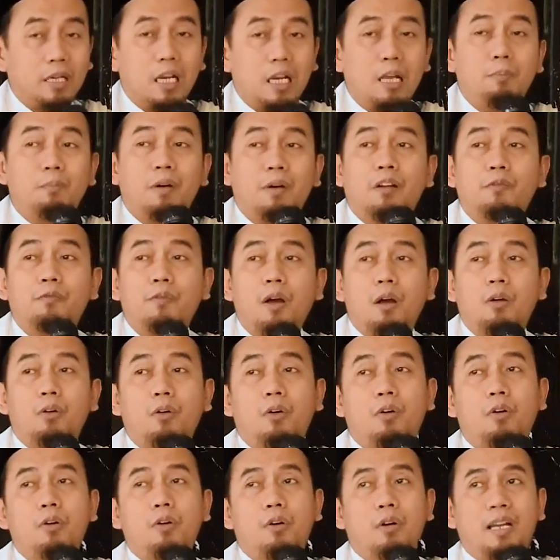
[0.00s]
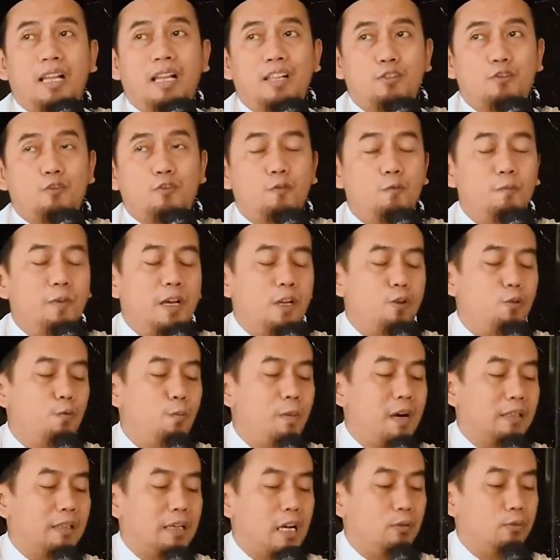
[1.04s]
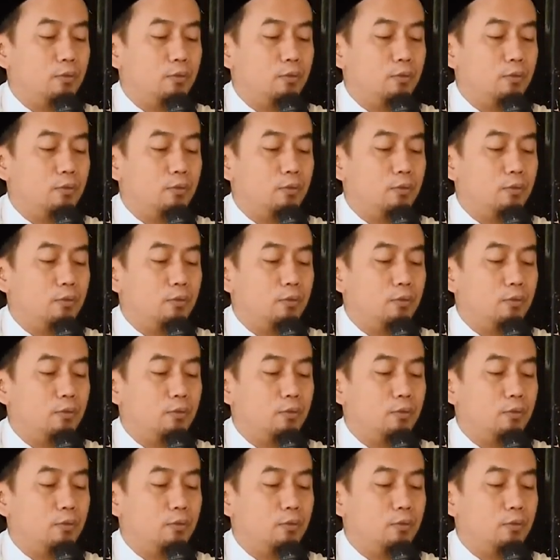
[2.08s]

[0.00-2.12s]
ing lapat faqala Zubair rumah maka